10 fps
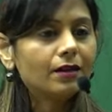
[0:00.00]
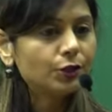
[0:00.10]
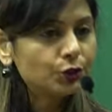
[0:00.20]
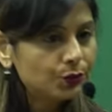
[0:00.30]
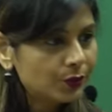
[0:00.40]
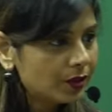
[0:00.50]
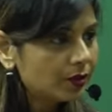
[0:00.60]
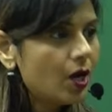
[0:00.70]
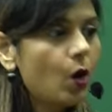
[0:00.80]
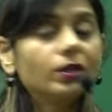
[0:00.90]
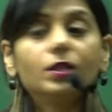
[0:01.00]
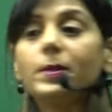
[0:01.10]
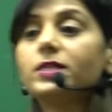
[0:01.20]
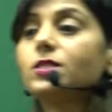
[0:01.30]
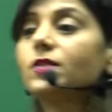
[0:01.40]
करना शुरू कर दिया ऑन द
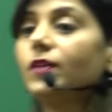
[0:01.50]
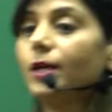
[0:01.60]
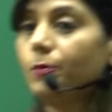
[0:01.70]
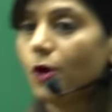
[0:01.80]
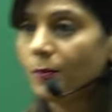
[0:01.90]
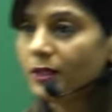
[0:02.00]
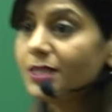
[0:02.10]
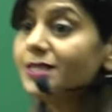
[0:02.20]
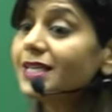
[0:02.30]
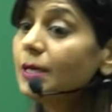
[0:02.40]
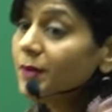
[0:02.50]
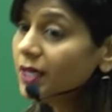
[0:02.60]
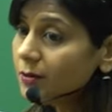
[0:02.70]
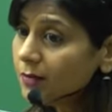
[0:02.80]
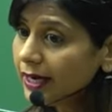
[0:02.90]
बेसिस ऑफ देयर प्रॉपर्टीज
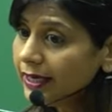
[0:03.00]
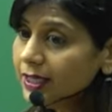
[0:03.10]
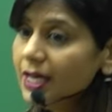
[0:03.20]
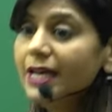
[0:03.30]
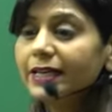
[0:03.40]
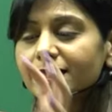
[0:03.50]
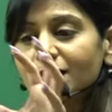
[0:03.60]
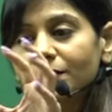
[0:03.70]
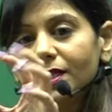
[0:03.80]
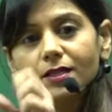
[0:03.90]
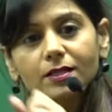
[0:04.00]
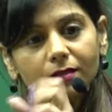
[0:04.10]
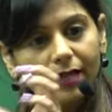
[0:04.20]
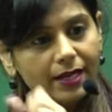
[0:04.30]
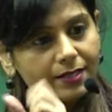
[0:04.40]
कीपिंग इन माइंड कि सिमिलर
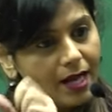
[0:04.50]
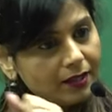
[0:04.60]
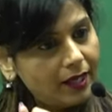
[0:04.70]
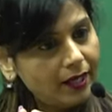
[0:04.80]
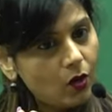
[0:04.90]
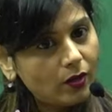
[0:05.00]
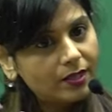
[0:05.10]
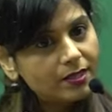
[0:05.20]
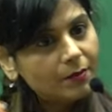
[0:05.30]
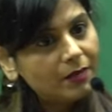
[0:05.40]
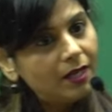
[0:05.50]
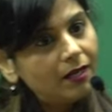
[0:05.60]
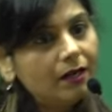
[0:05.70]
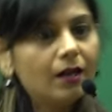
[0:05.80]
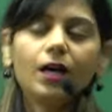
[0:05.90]
एक साथ आए और
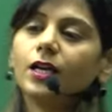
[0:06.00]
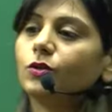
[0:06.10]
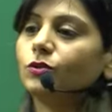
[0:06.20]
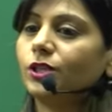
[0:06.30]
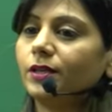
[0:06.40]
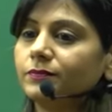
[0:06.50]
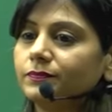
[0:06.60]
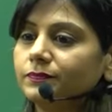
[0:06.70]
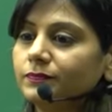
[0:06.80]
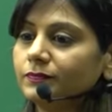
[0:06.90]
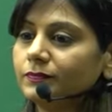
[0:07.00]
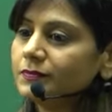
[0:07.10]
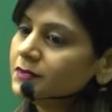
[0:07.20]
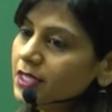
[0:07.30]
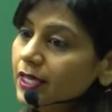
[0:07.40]
डिसिमिलर अलग हो जाए
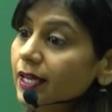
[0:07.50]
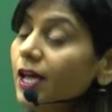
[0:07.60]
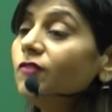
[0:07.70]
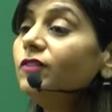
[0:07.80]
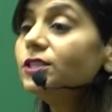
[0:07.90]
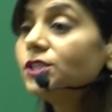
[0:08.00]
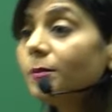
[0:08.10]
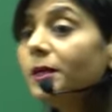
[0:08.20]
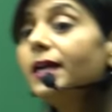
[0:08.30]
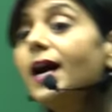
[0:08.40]
ठीक है फिर जब ये